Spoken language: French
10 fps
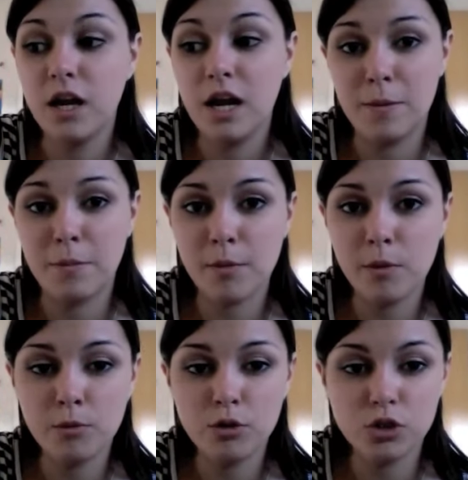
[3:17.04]
la
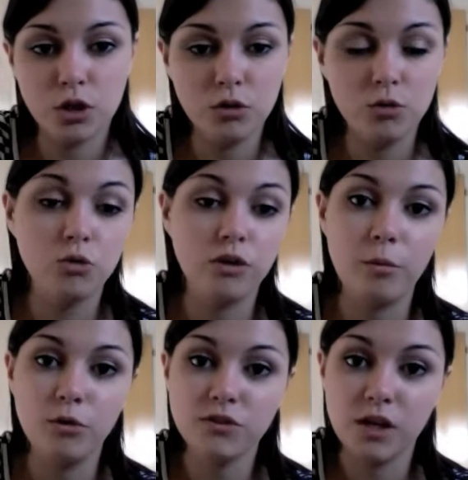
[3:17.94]
Primer Potion,
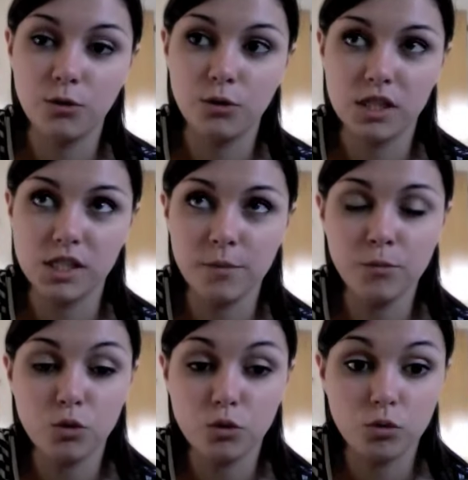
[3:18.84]
notamment celle de Chris
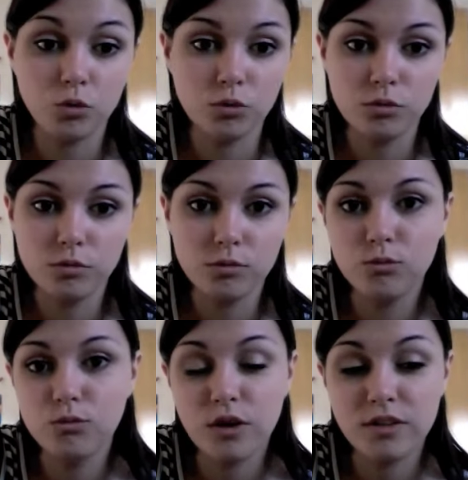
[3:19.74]
que
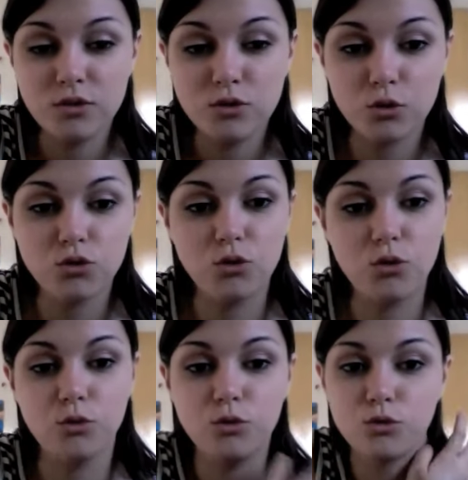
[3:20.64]
c'est sur
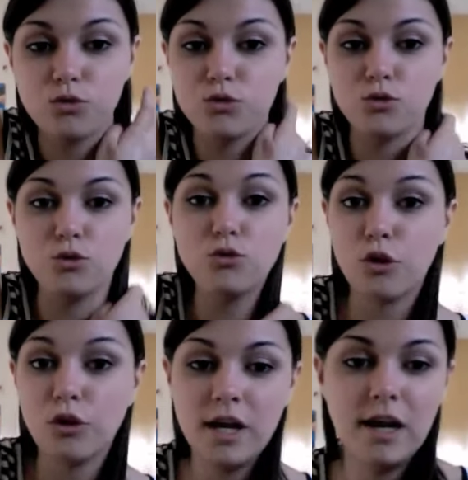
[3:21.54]
ce,
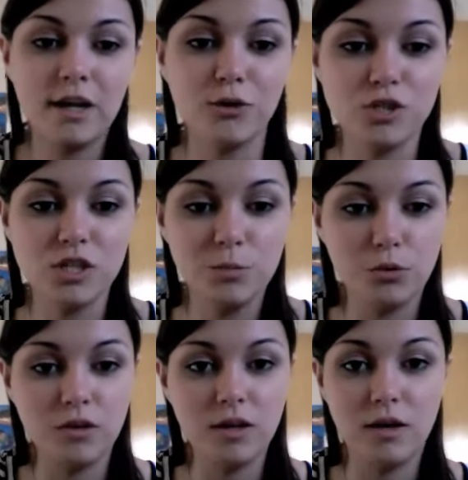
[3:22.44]
tutoriel-là que j'ai
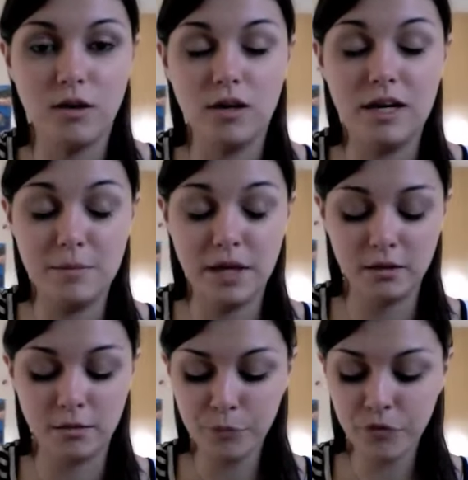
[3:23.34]
dépoté les
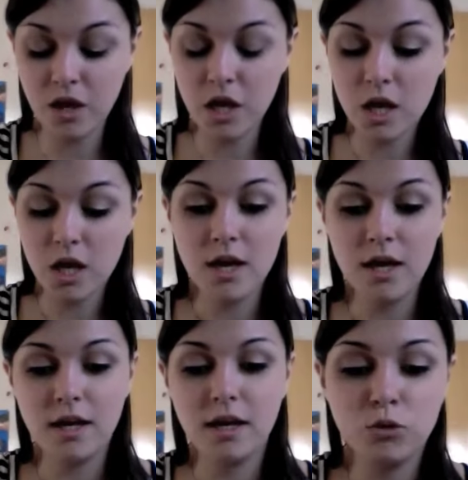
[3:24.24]
miennes.
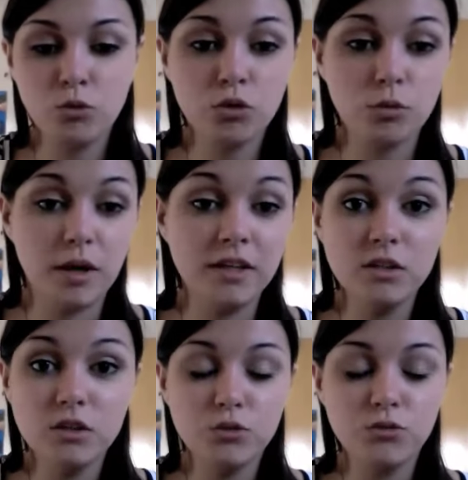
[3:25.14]
Et donc, ben,
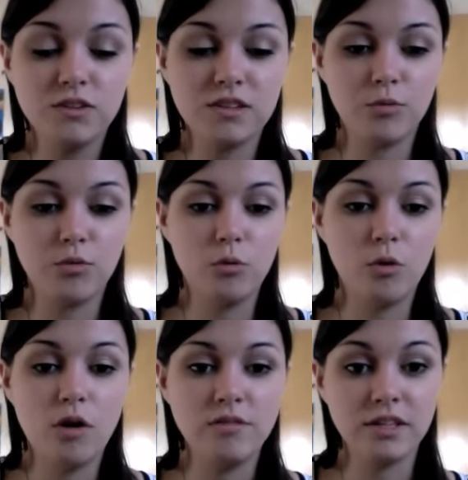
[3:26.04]
il suffit
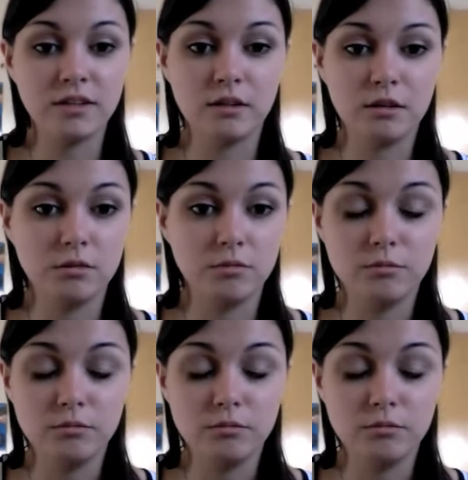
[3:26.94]
simplement avec un,